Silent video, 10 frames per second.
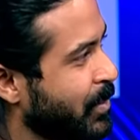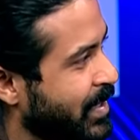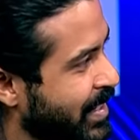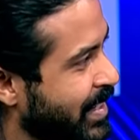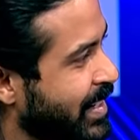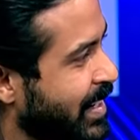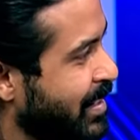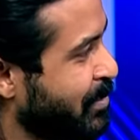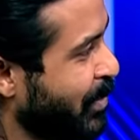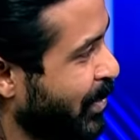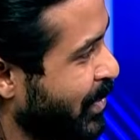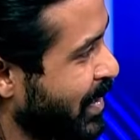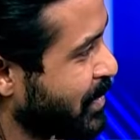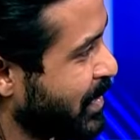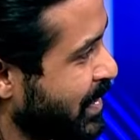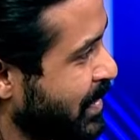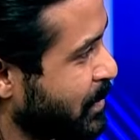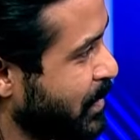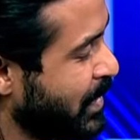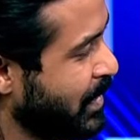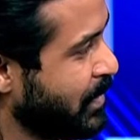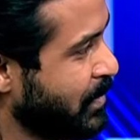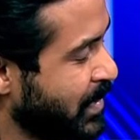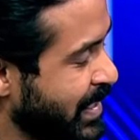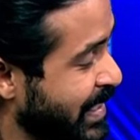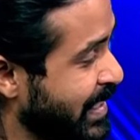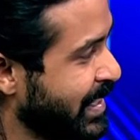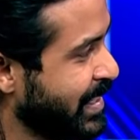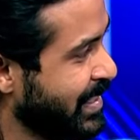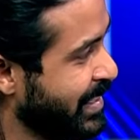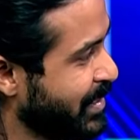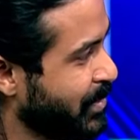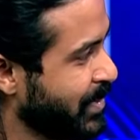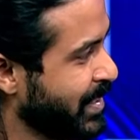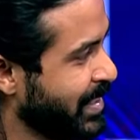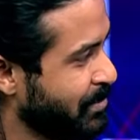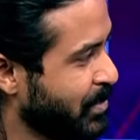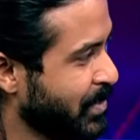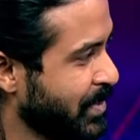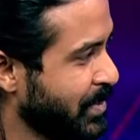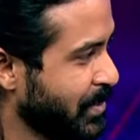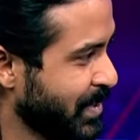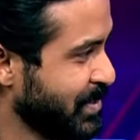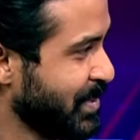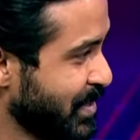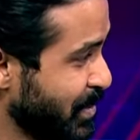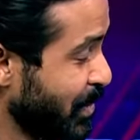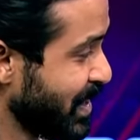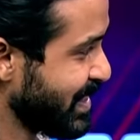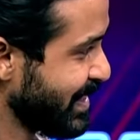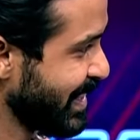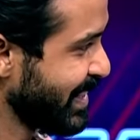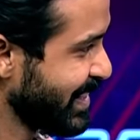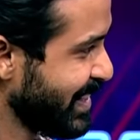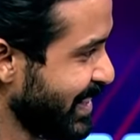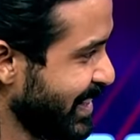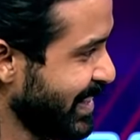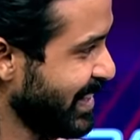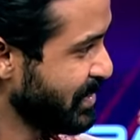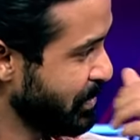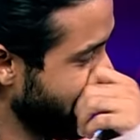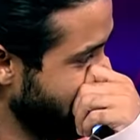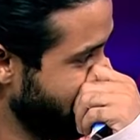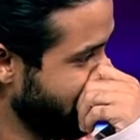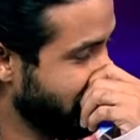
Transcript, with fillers: ওকে নেয়ার পর আসলে ওকে নিয়ে ক্লিন করে তারপর ওকে যখন আসলে ওর কাছে দেই আচ্ছা, পরি